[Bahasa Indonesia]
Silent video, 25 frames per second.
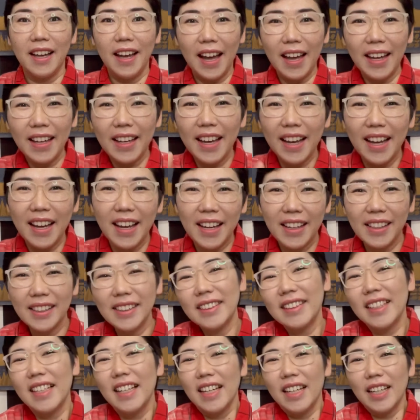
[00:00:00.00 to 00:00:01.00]
Hai
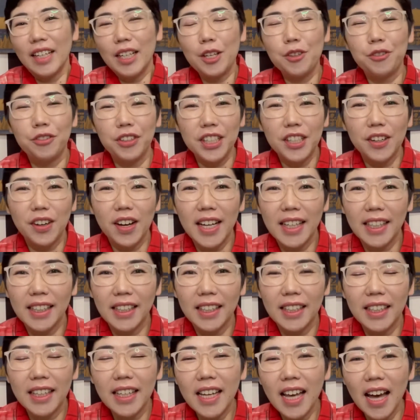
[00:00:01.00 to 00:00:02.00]
guys, di video
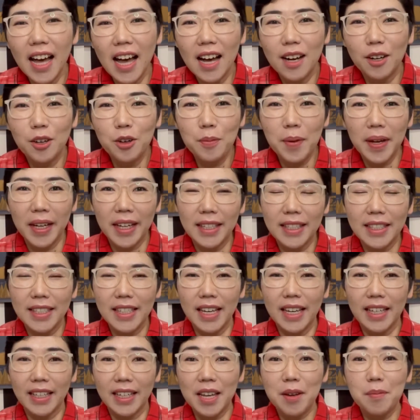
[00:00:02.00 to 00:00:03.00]
kali ini aku pengen
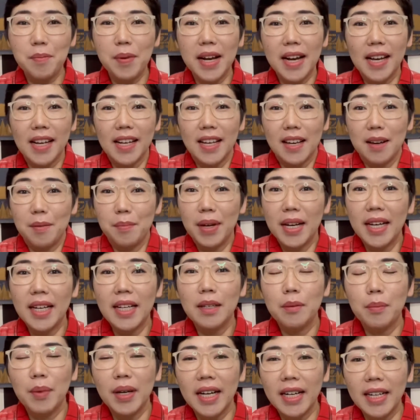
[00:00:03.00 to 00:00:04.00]
sharing
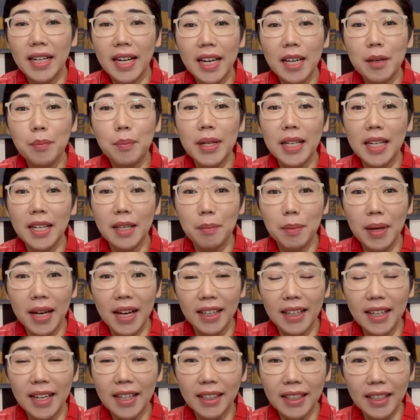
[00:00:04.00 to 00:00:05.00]
pengalaman mengenai beli
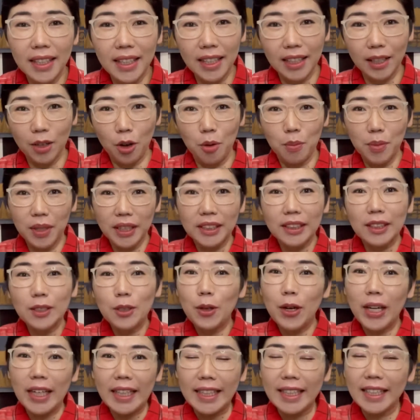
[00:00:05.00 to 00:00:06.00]
barang di e-commerce
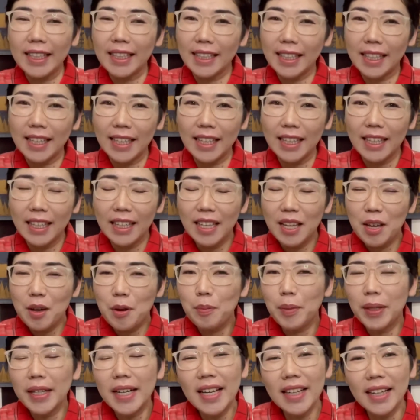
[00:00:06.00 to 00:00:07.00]
luar negeri
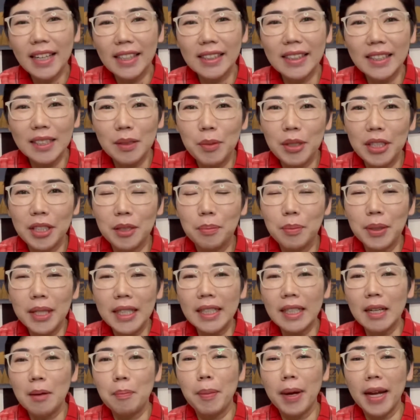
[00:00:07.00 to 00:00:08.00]
Pernah nggak sih
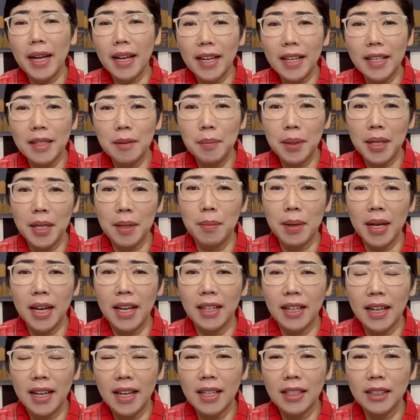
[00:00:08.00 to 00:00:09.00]
teman-teman kepengen beli
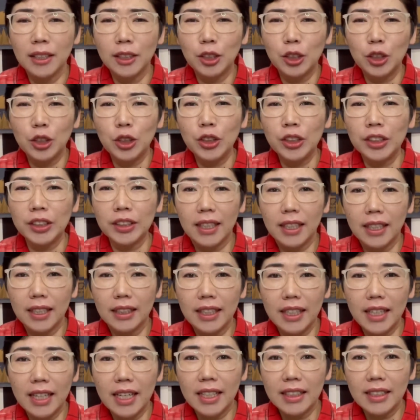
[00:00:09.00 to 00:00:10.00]
barang terus
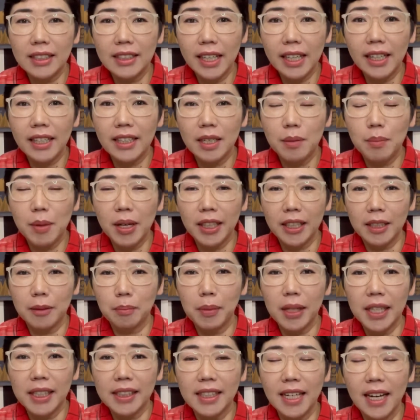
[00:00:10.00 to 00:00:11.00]
ketika cek di
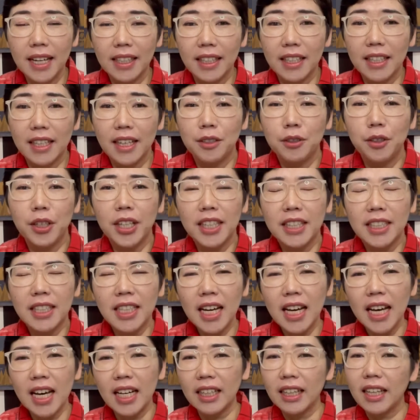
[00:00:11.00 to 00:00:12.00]
marketplace yang ada di
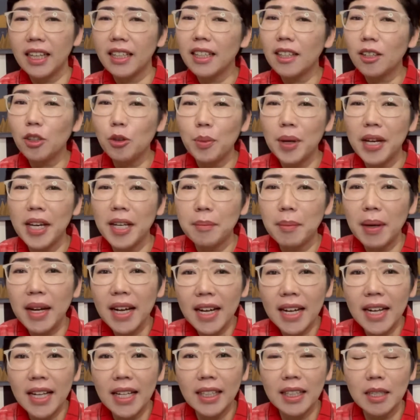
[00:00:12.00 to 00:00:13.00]
Indonesia harganya lumayan
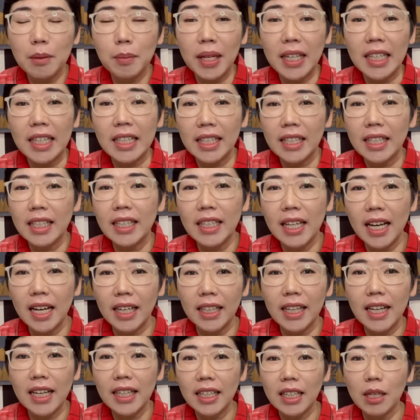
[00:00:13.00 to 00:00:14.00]
mahal dibandingin
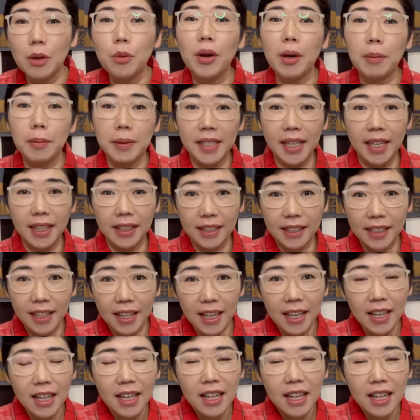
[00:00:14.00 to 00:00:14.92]
harga di websitenya